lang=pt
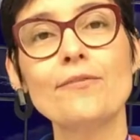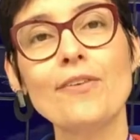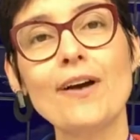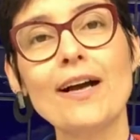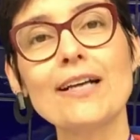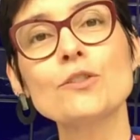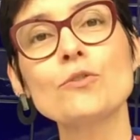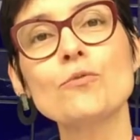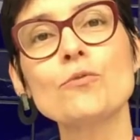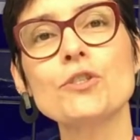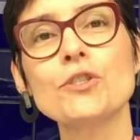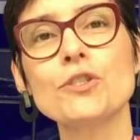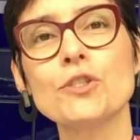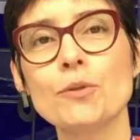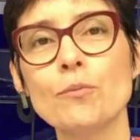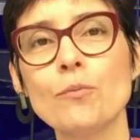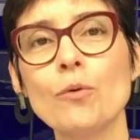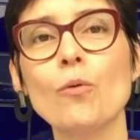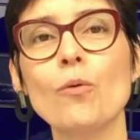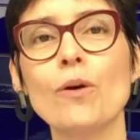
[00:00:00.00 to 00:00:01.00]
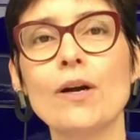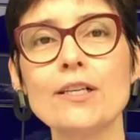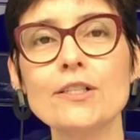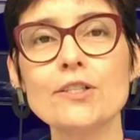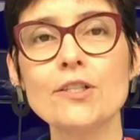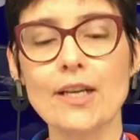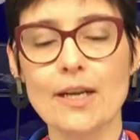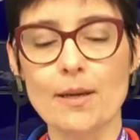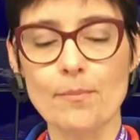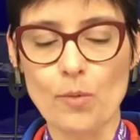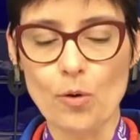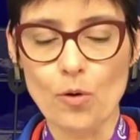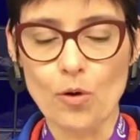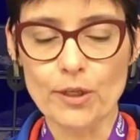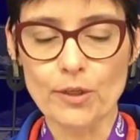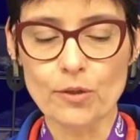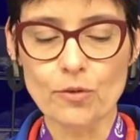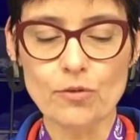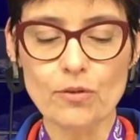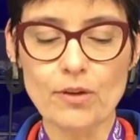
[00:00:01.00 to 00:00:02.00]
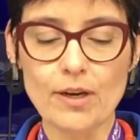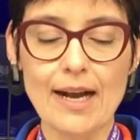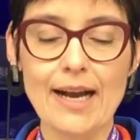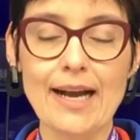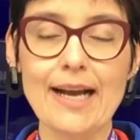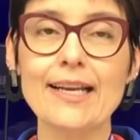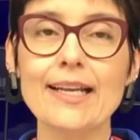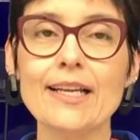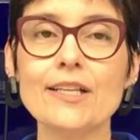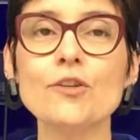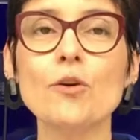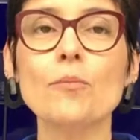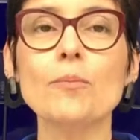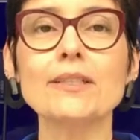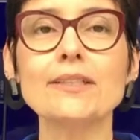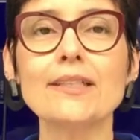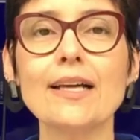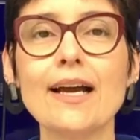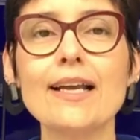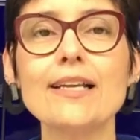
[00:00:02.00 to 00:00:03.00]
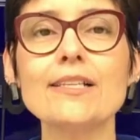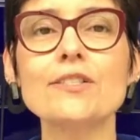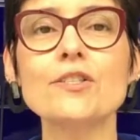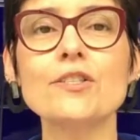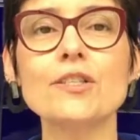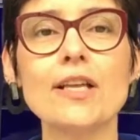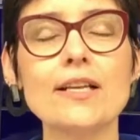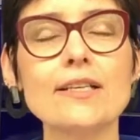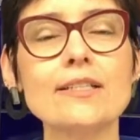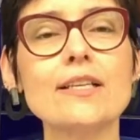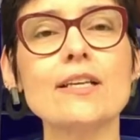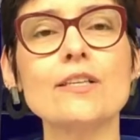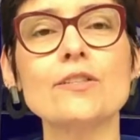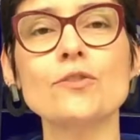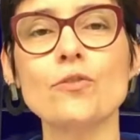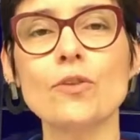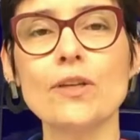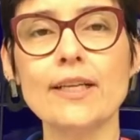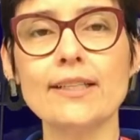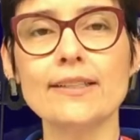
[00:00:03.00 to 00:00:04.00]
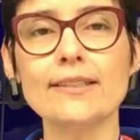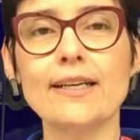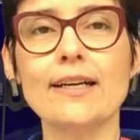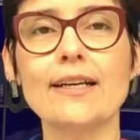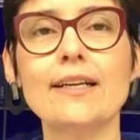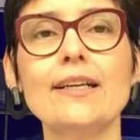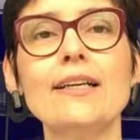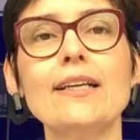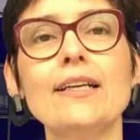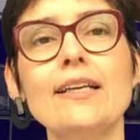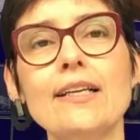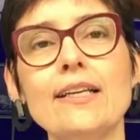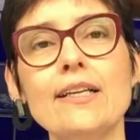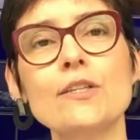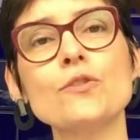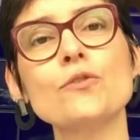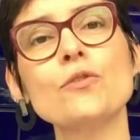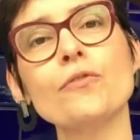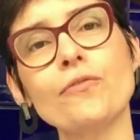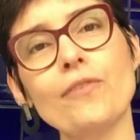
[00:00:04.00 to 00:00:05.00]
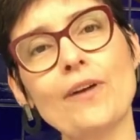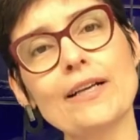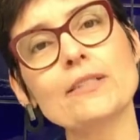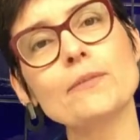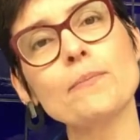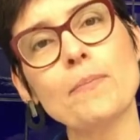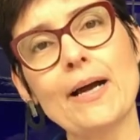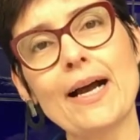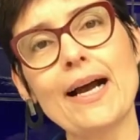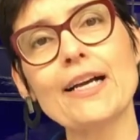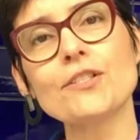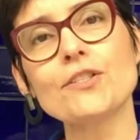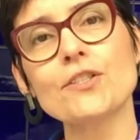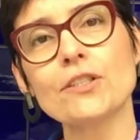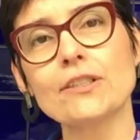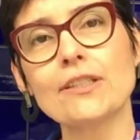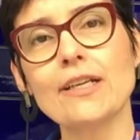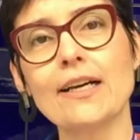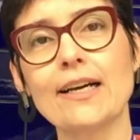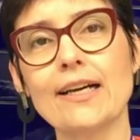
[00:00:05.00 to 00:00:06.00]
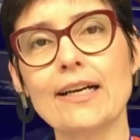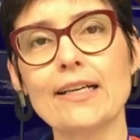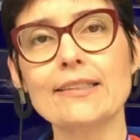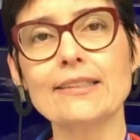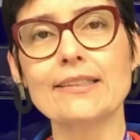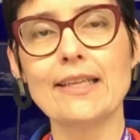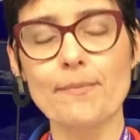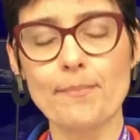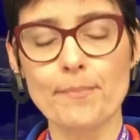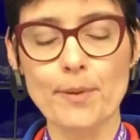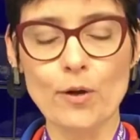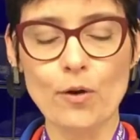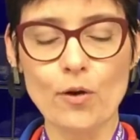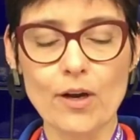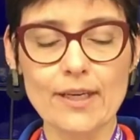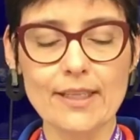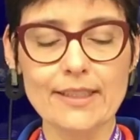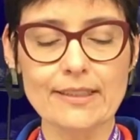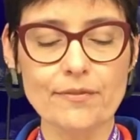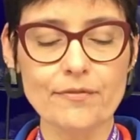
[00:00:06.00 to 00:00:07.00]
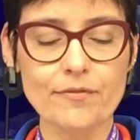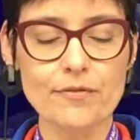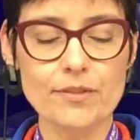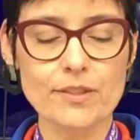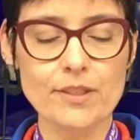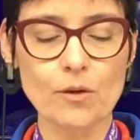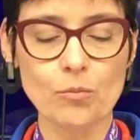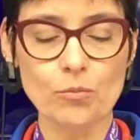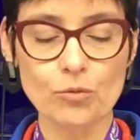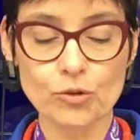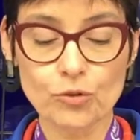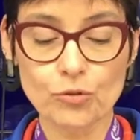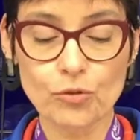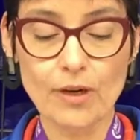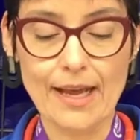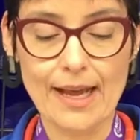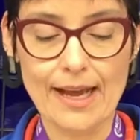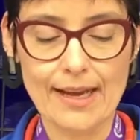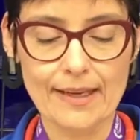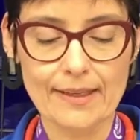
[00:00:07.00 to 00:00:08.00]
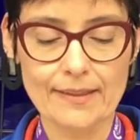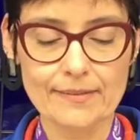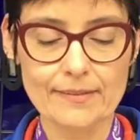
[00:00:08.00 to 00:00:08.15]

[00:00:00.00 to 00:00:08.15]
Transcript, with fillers: faz um estímulo anti-anabólico, além de aumentar a resistência à insulina, e isso faz parte da, da piora da função muscular.